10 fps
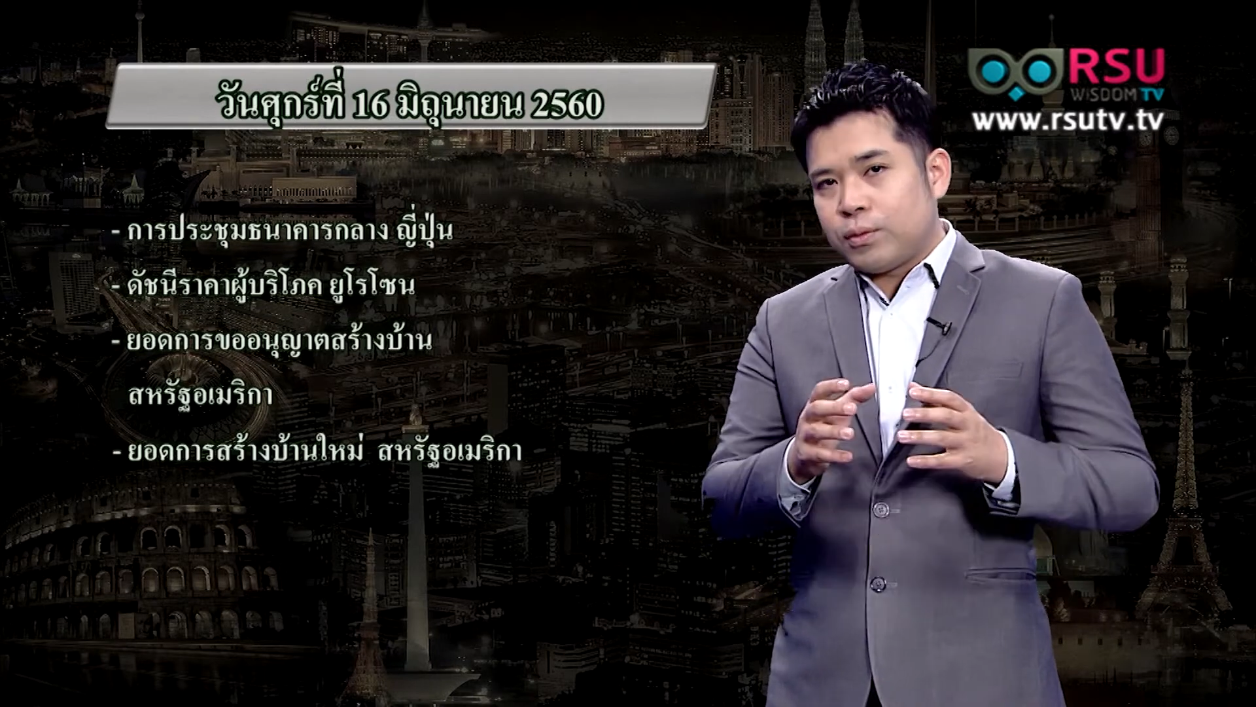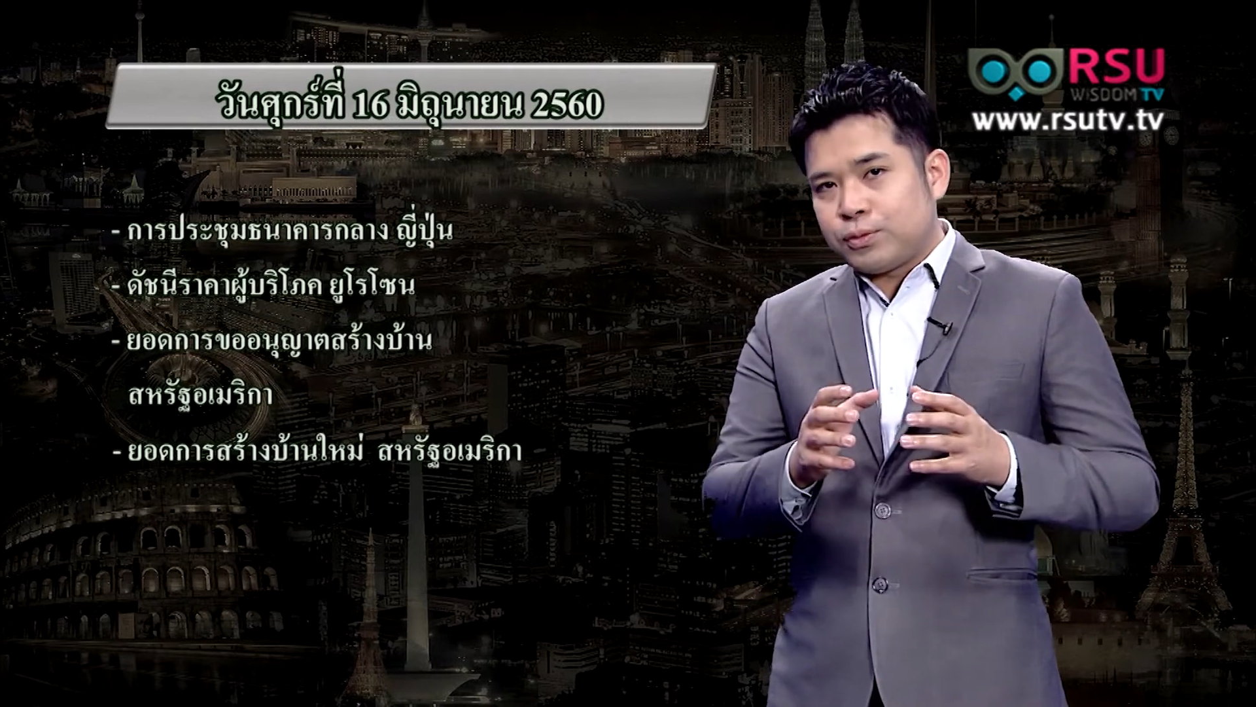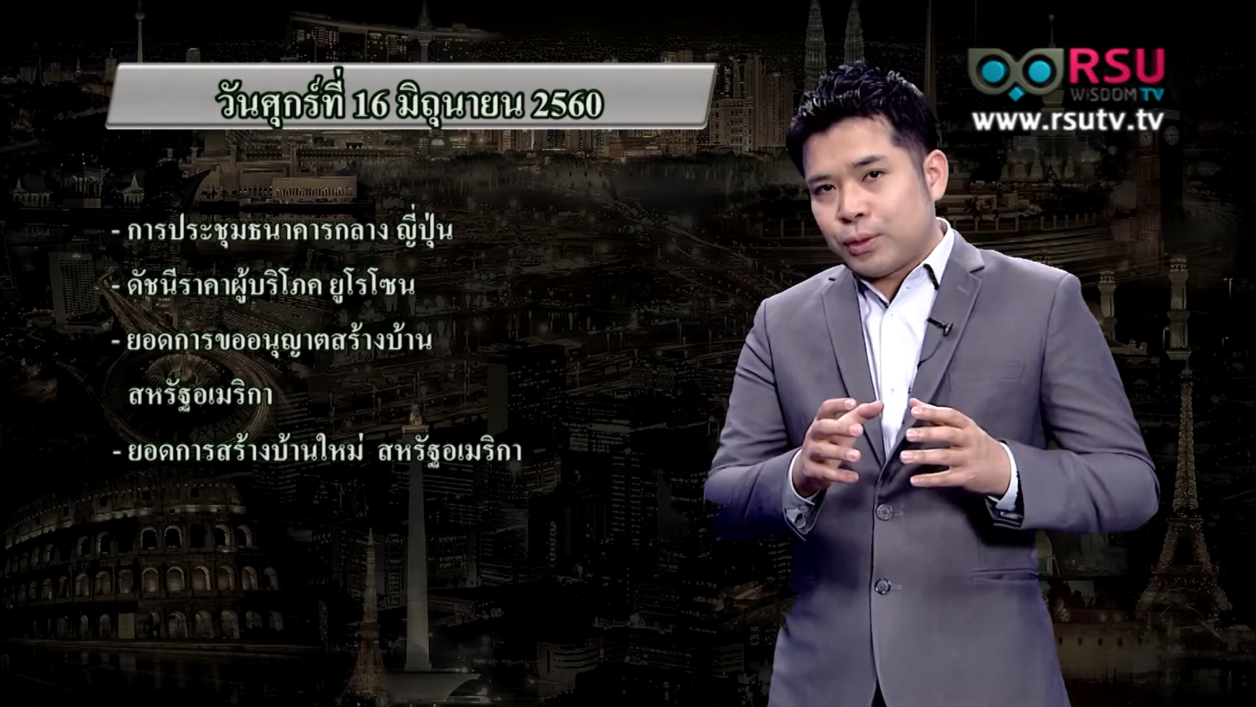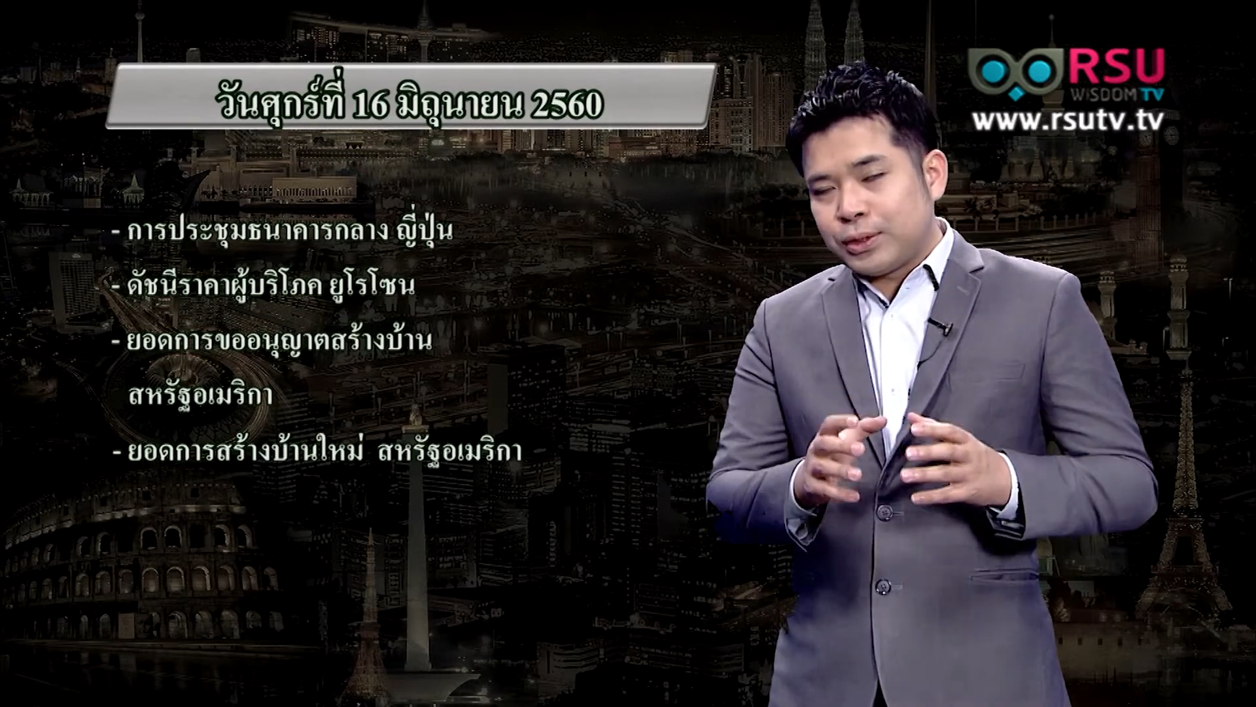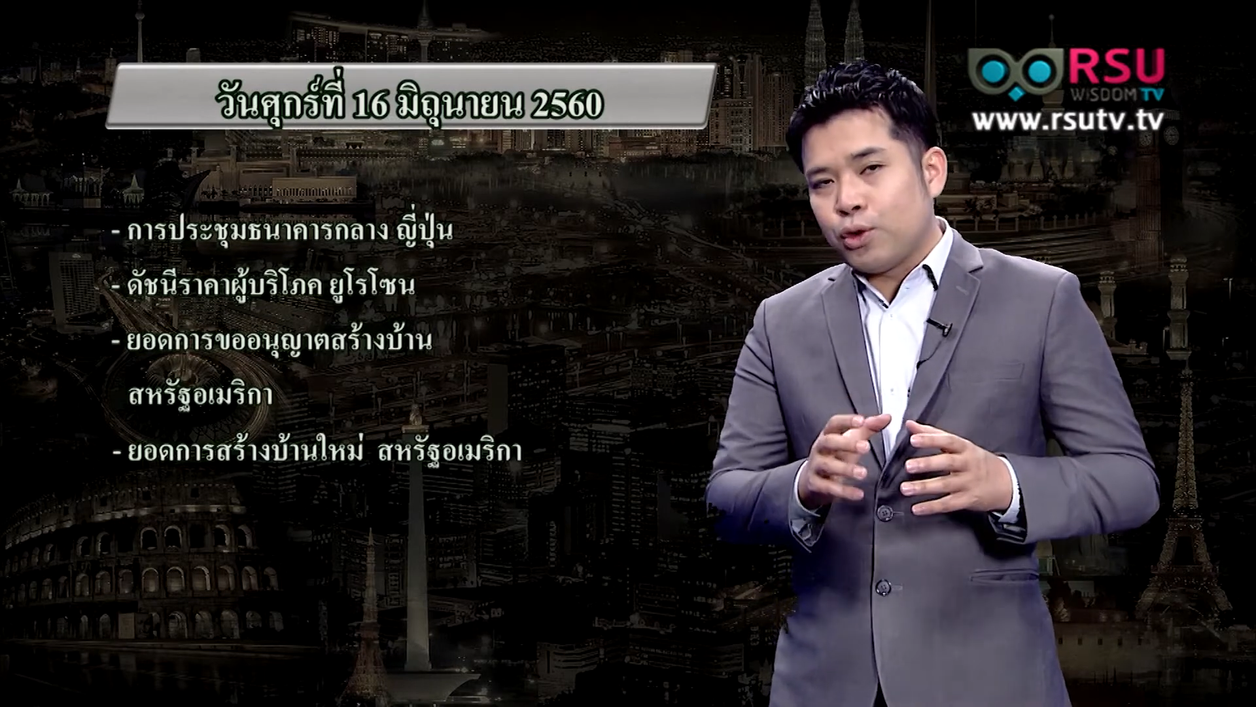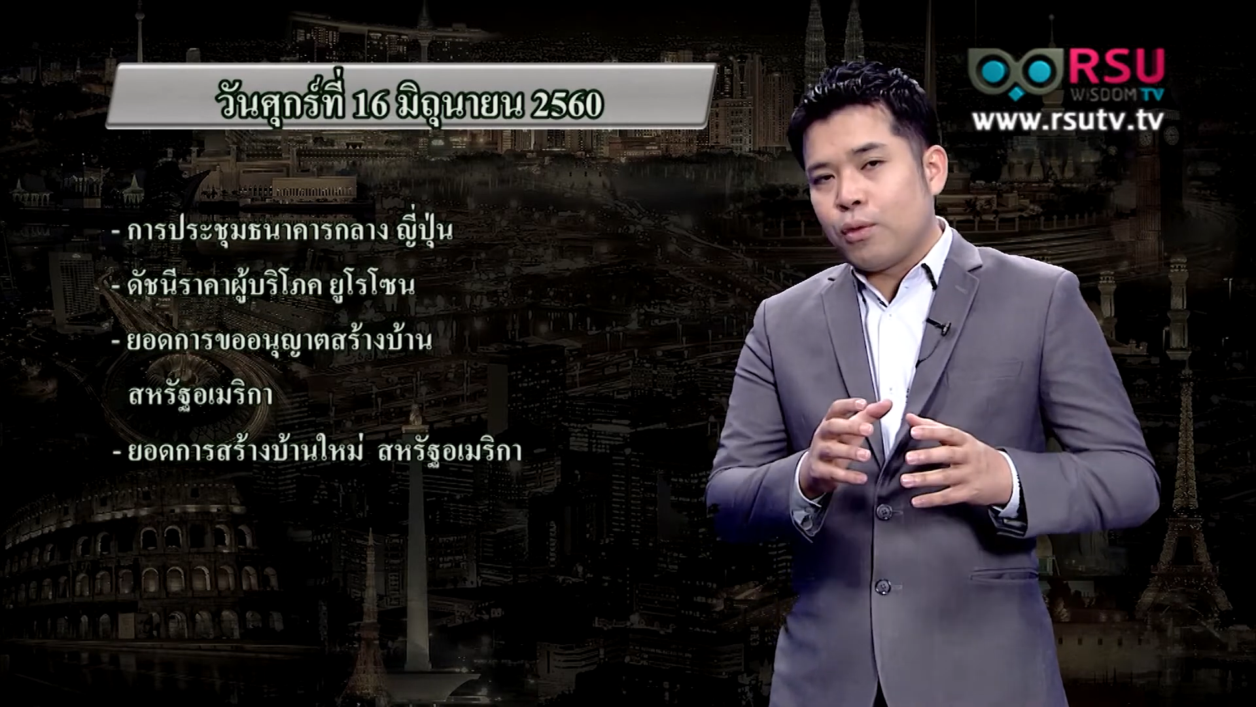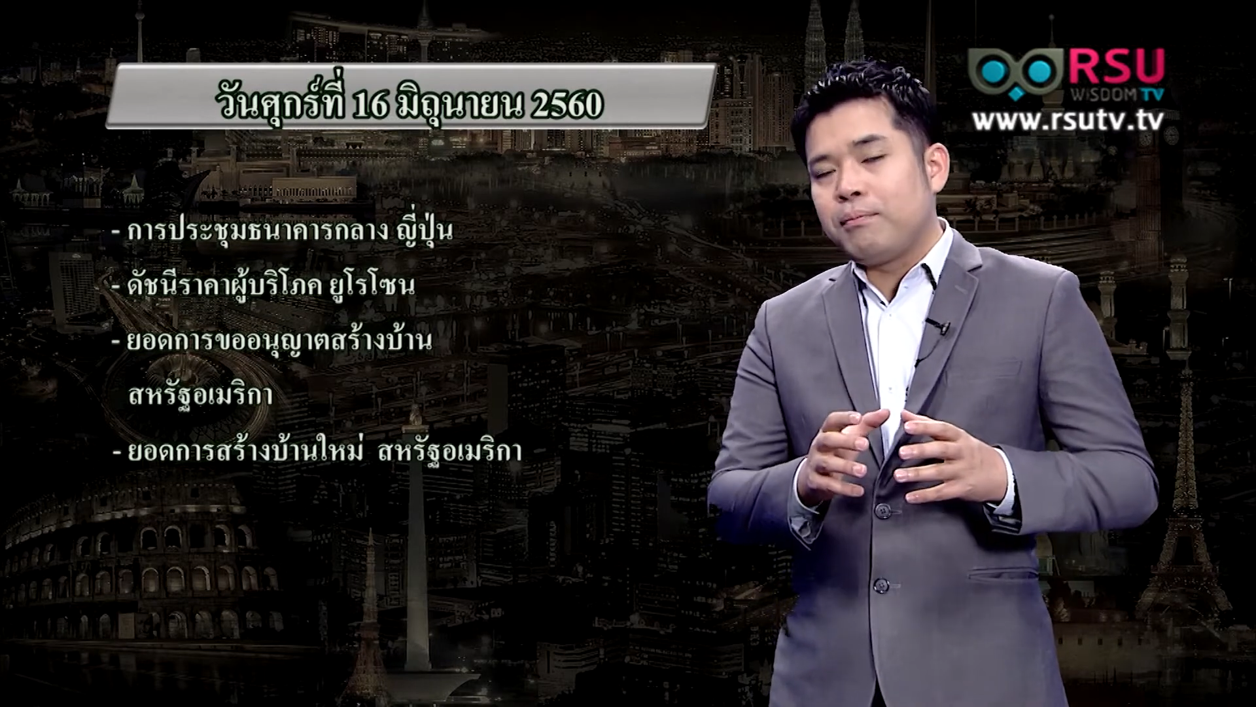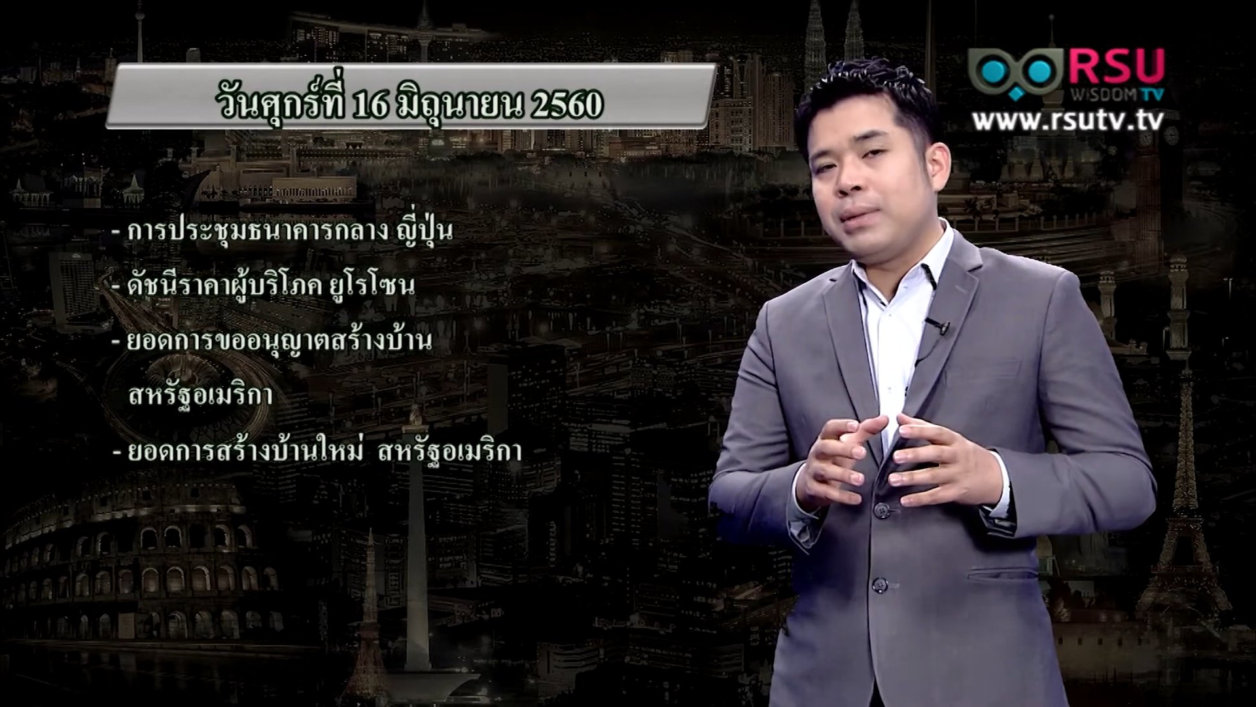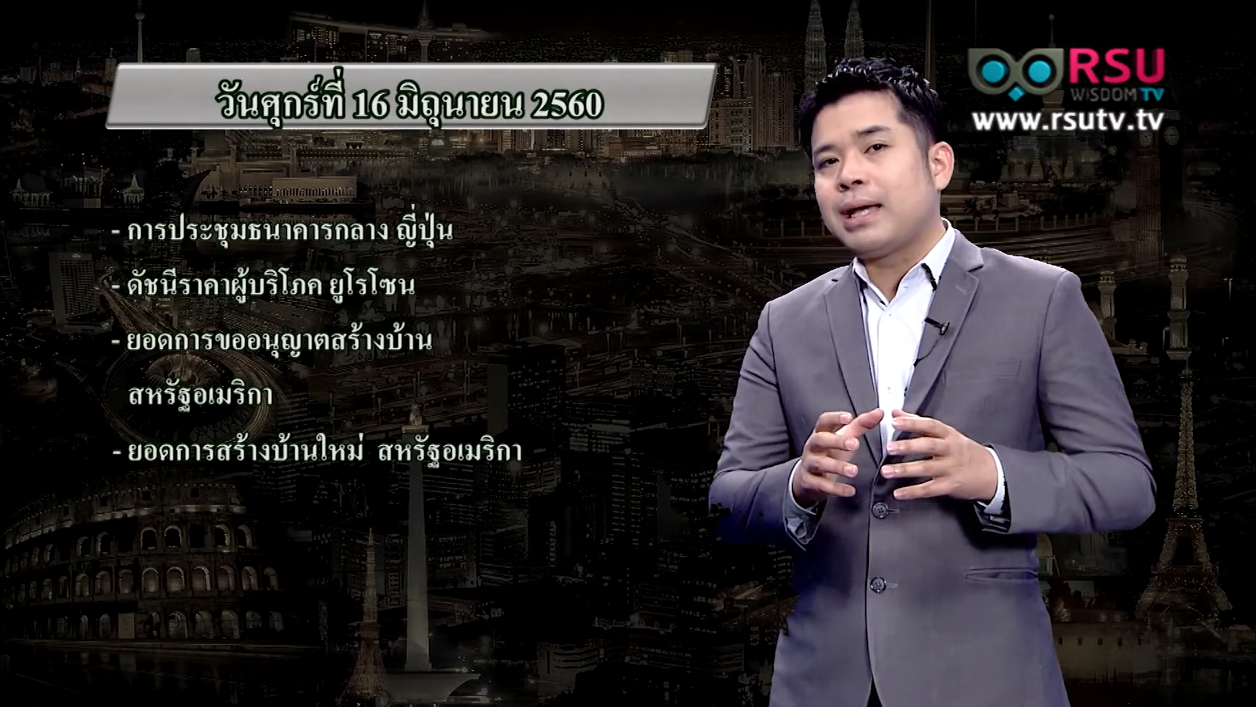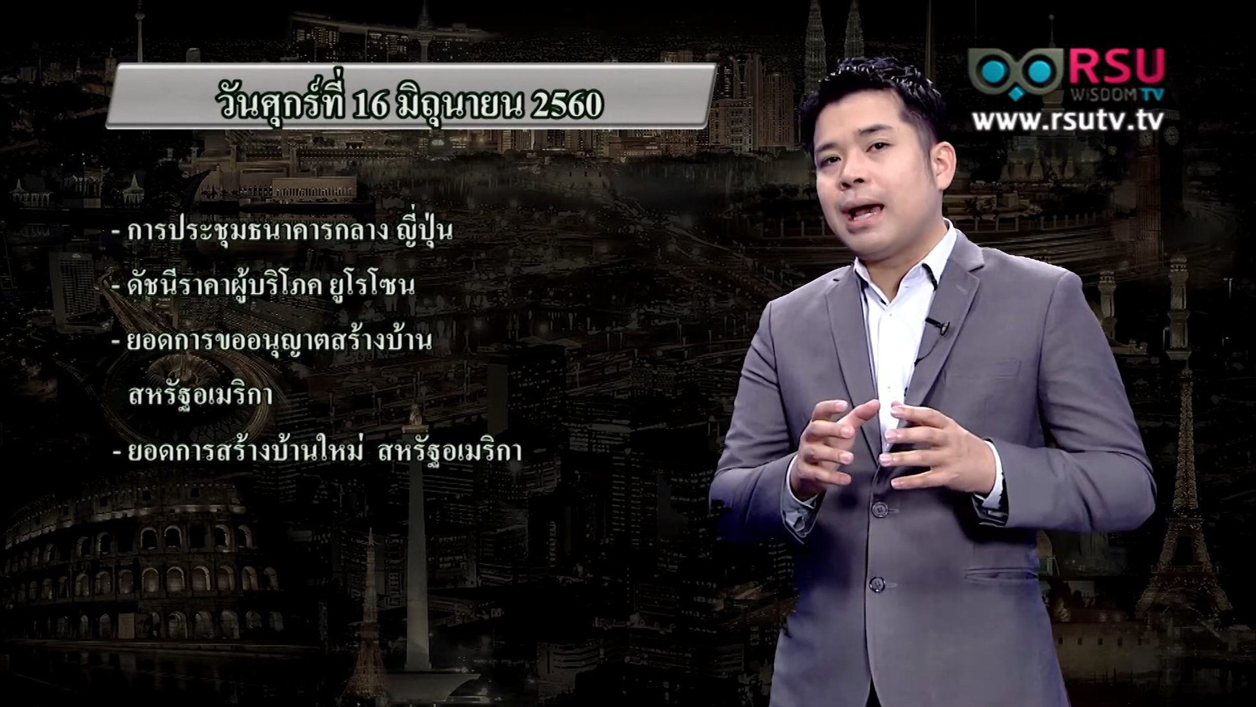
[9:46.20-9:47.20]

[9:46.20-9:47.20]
วันศุกร์มี